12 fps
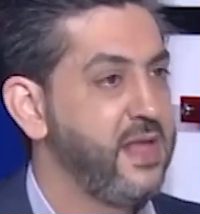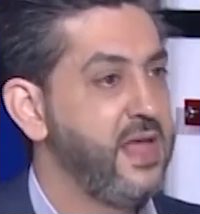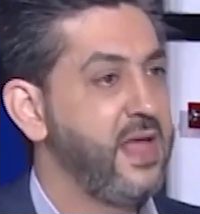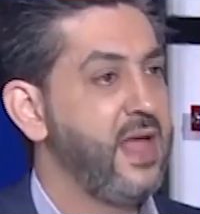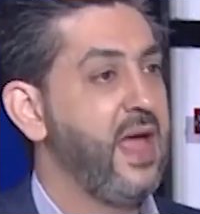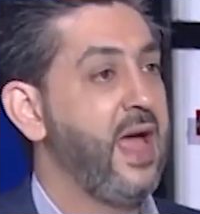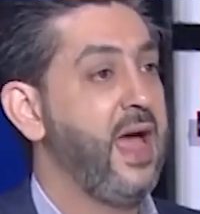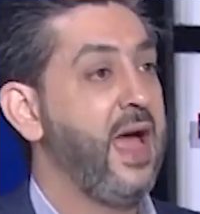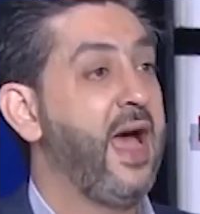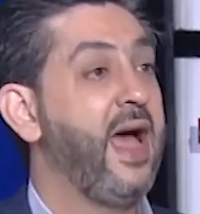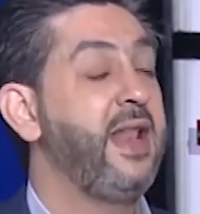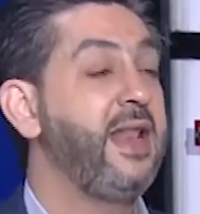يعني
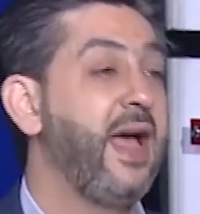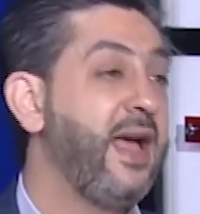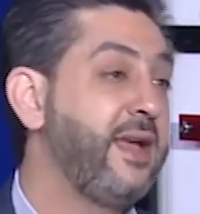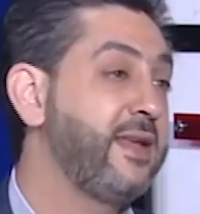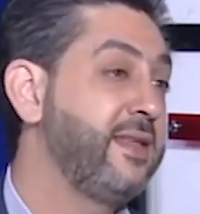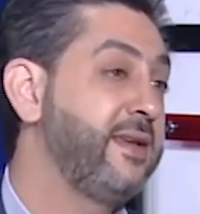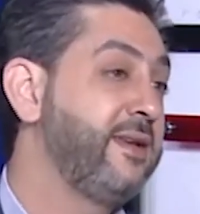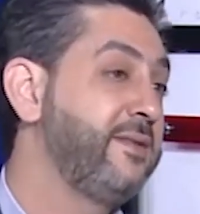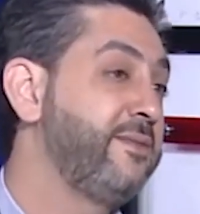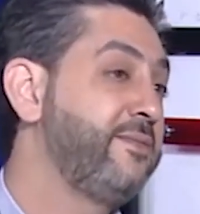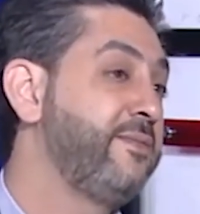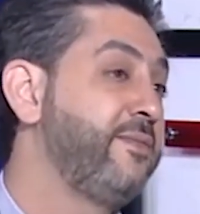كمان هيدا كلام
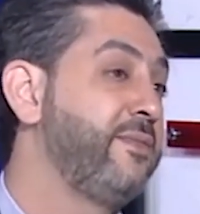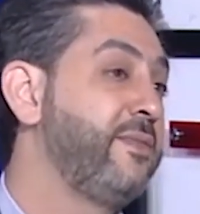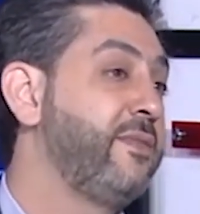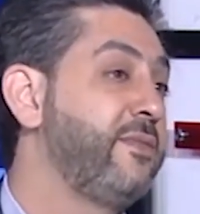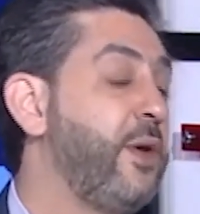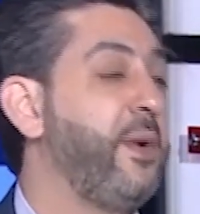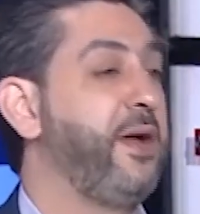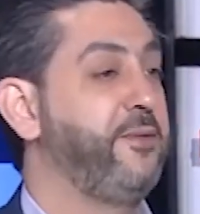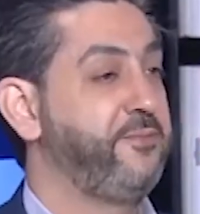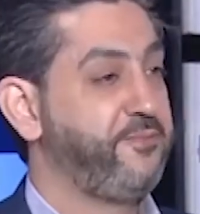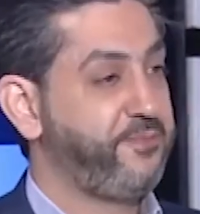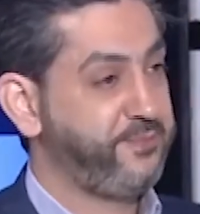مبطل ده. هيدا